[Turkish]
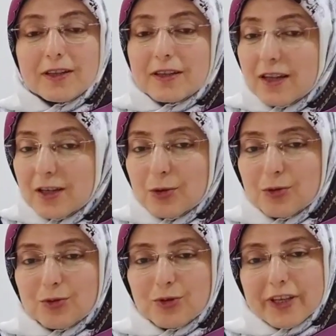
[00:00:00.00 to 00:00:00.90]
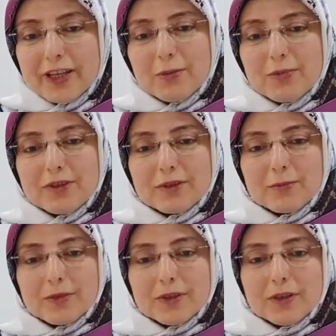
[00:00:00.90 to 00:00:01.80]
Daha kötüsü gelebilir
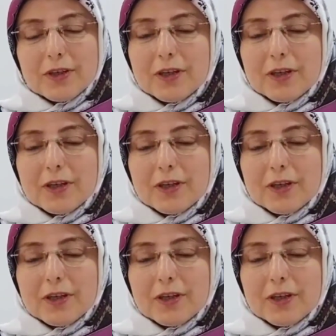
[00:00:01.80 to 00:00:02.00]
mi?